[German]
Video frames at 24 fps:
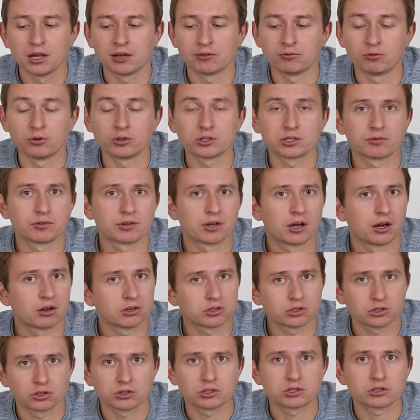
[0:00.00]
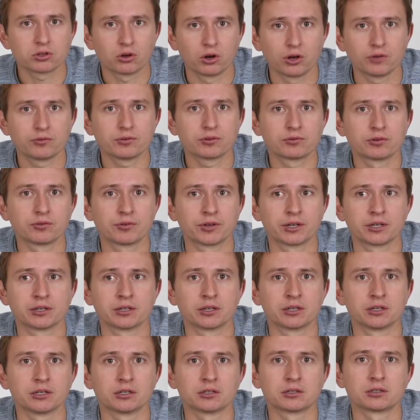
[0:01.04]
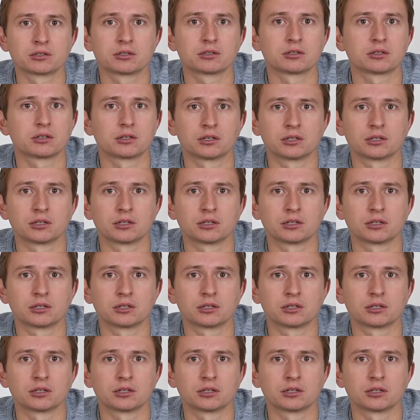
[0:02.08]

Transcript: Wo ich es aber auch sonst häufig verwende, ist,